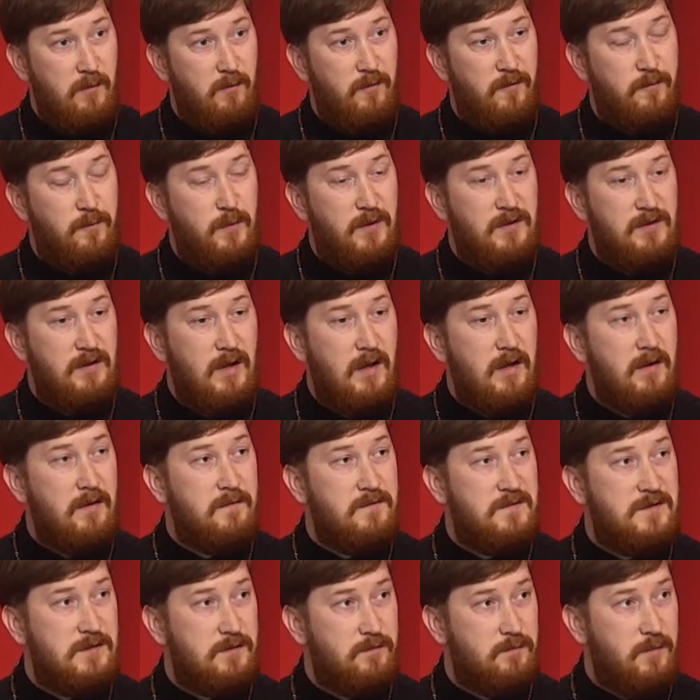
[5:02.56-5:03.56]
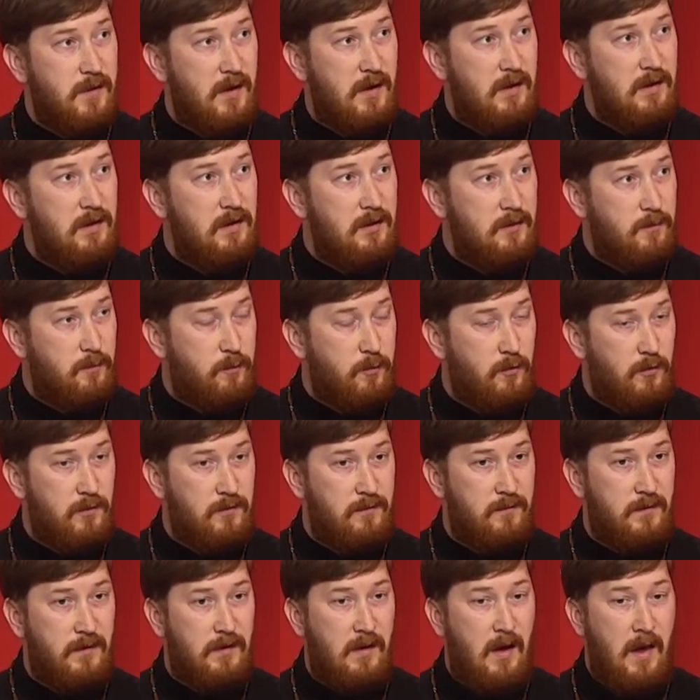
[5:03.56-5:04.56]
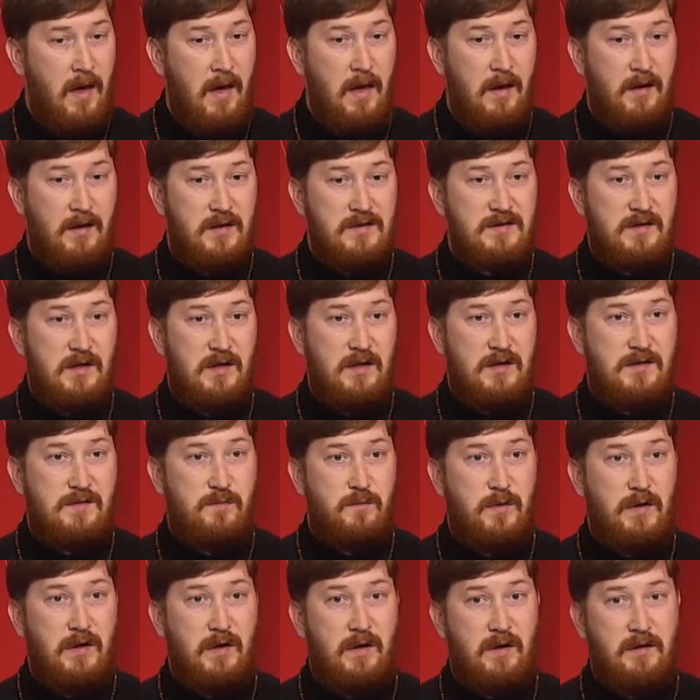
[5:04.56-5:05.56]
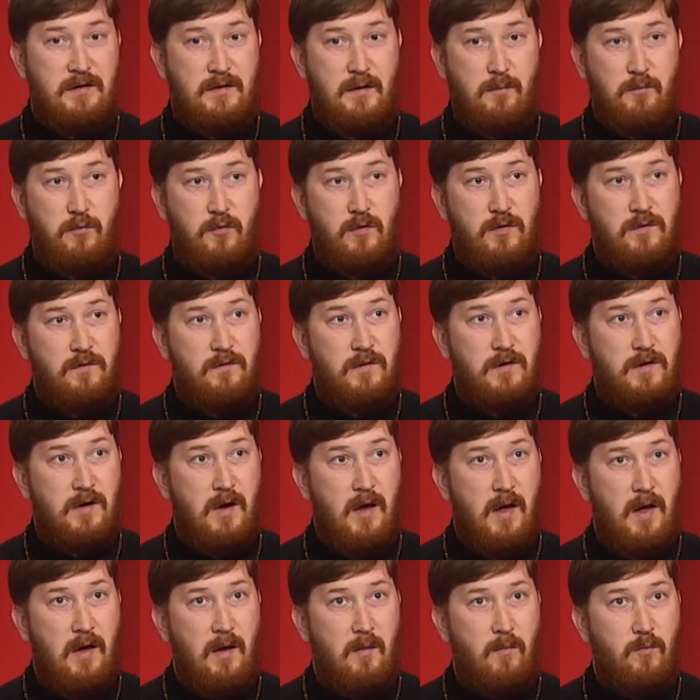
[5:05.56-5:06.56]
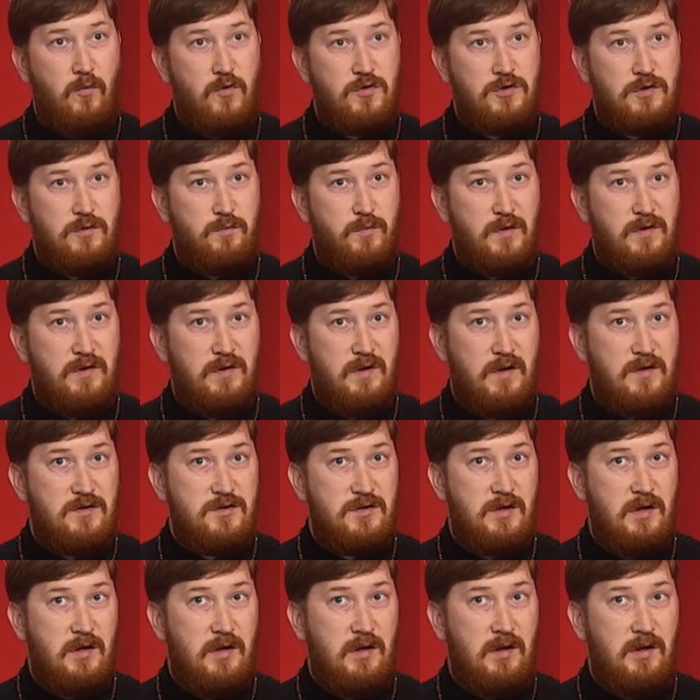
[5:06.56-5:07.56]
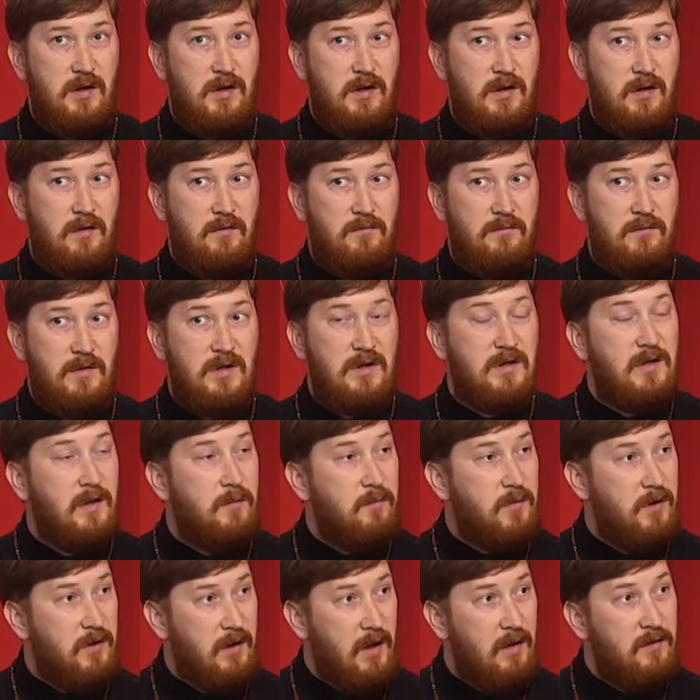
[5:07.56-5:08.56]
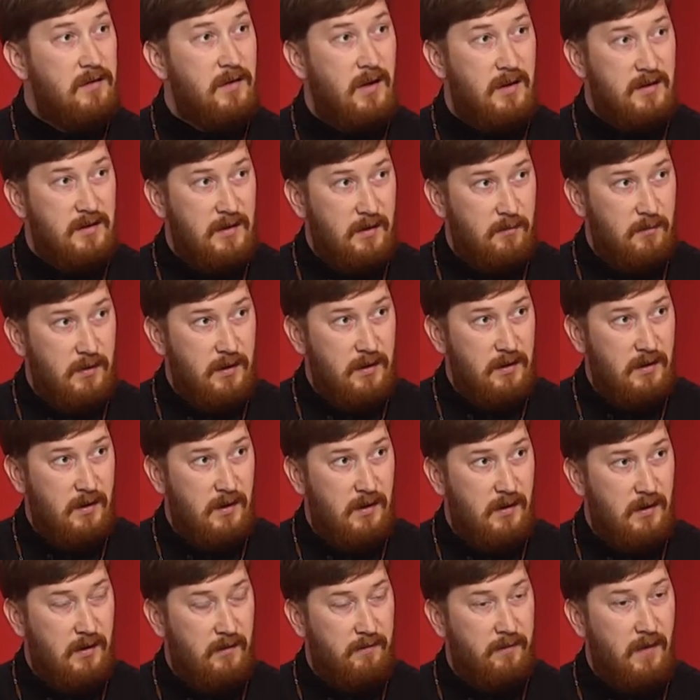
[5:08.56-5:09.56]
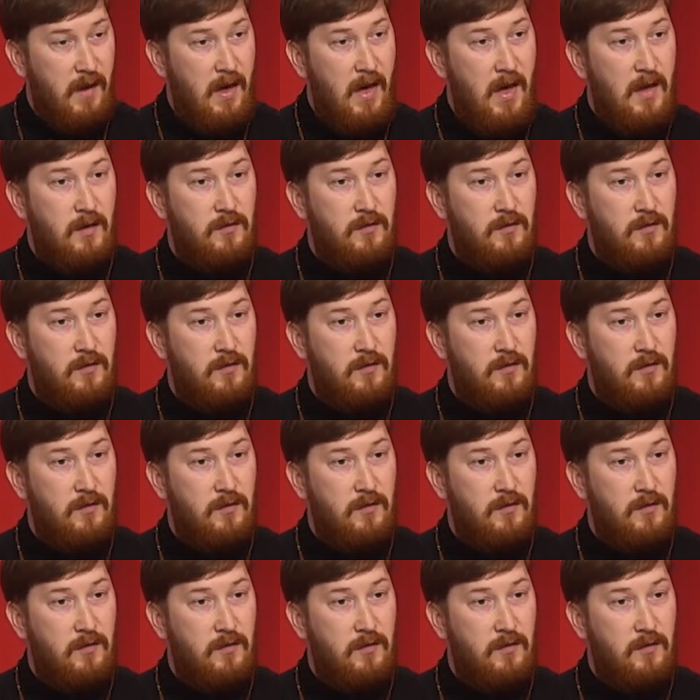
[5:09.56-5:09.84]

впитала в себя их подвиг. Казалось бы, это подвиг может быть, даже и не для мирян, а для монахов.